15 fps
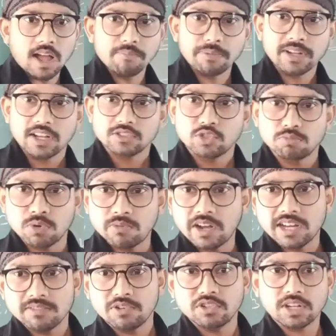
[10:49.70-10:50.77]
आपका जो
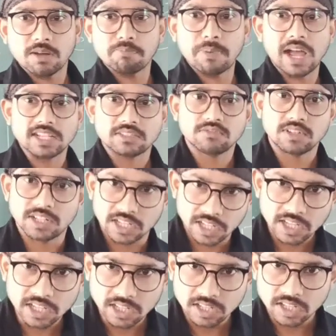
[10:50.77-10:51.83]
मोबाइल फ़ोन का पासवर्ड
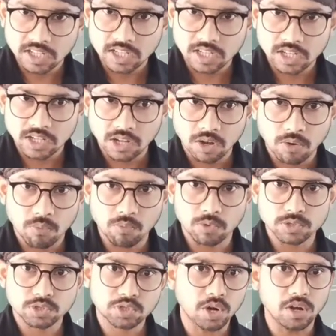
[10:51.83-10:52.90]
है
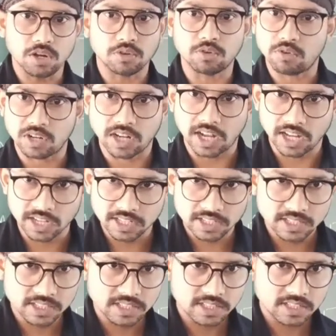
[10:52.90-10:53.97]
वो छः अंकों का है
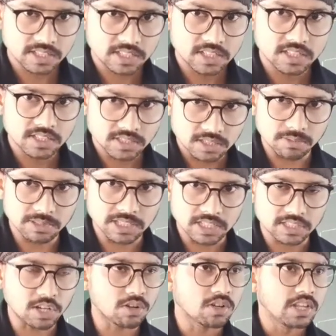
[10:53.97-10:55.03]
समझ
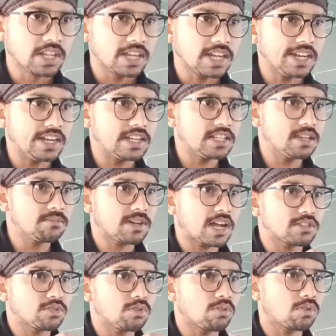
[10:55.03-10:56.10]
गए चलो ए
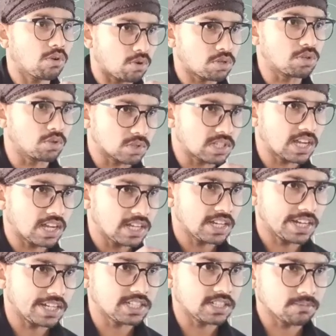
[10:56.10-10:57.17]
का जो कोड होता है
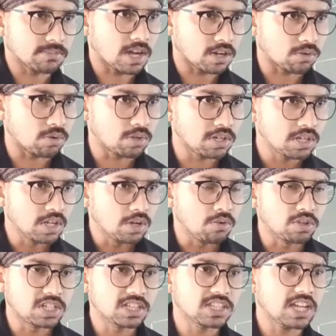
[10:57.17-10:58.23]
ए का कोड
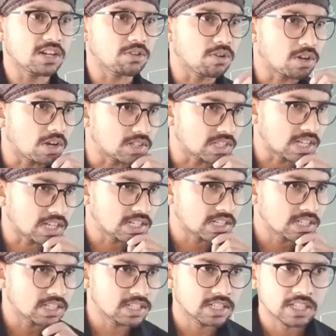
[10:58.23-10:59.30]
वो कितना अंकों का होता
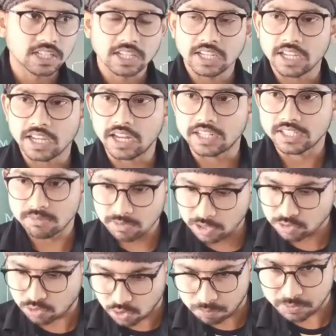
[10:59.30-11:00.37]
है ए
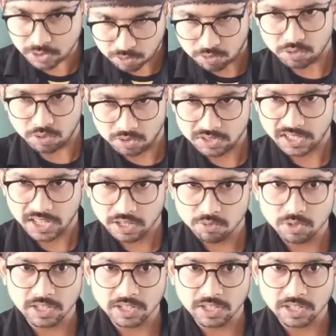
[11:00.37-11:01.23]
का जो गुप्त कोड होता है